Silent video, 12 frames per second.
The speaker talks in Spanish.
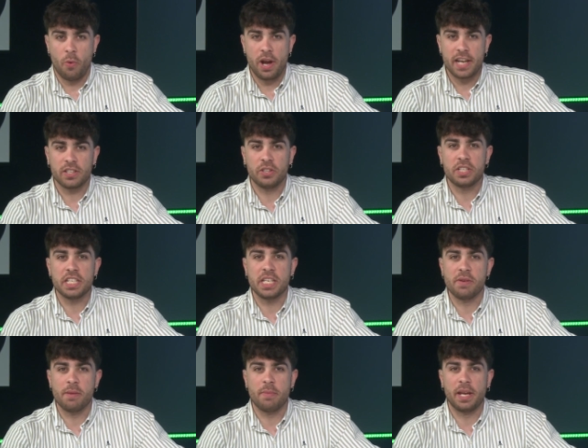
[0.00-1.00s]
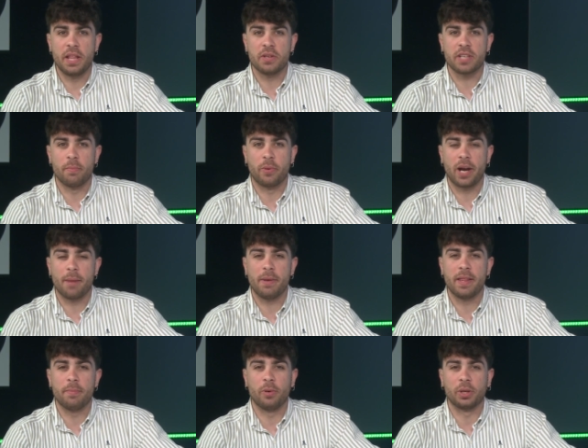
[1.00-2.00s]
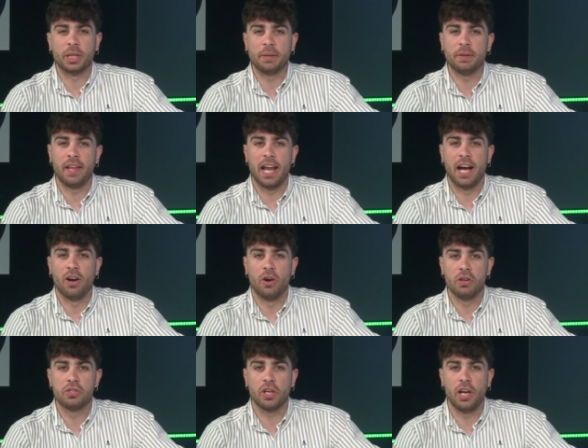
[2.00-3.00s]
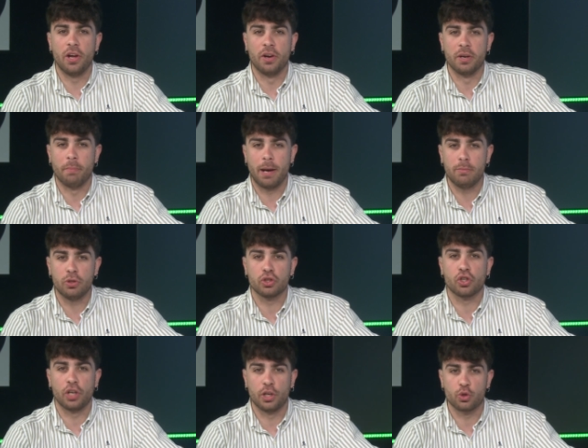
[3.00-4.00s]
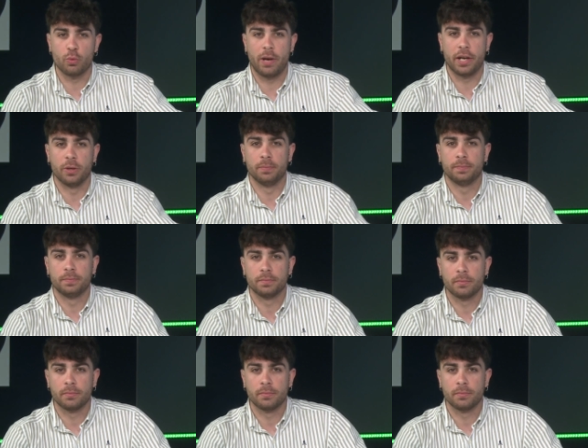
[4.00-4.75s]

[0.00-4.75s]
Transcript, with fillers: Buenas noches y bienvenidos al programa deportivo de la 8 León. Vamos con el sumario.